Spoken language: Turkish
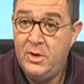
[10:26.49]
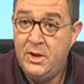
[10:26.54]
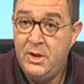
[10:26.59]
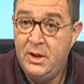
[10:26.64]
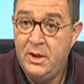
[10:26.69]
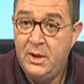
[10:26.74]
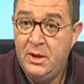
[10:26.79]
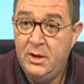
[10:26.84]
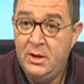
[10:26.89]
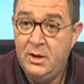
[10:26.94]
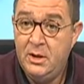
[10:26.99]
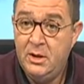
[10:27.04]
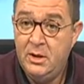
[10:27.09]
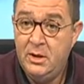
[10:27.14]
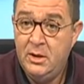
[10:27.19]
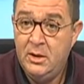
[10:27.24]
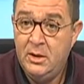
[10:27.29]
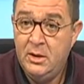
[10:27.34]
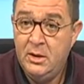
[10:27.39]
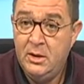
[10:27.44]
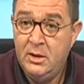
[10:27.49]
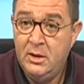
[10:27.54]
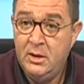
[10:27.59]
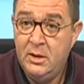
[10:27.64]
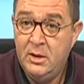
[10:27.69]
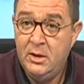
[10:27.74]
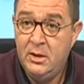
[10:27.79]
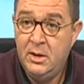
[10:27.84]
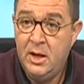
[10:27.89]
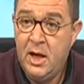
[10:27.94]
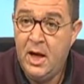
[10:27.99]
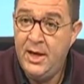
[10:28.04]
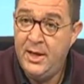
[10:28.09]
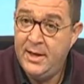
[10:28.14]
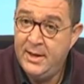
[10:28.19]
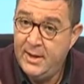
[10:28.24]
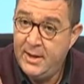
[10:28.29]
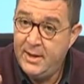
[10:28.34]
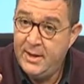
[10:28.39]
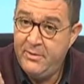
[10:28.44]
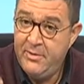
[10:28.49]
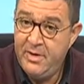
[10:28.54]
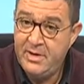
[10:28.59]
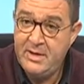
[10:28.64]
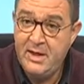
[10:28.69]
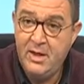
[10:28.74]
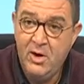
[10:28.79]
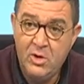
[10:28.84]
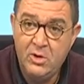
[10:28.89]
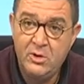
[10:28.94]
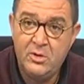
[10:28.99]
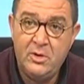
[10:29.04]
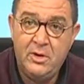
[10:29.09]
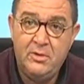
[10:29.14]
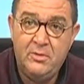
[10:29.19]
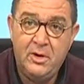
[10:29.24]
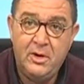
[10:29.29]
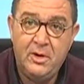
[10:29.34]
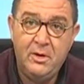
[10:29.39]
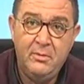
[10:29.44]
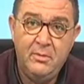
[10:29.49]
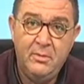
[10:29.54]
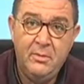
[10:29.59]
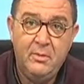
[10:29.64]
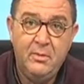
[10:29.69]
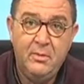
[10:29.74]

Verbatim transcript: ki hayırlara vesile olsun efendim.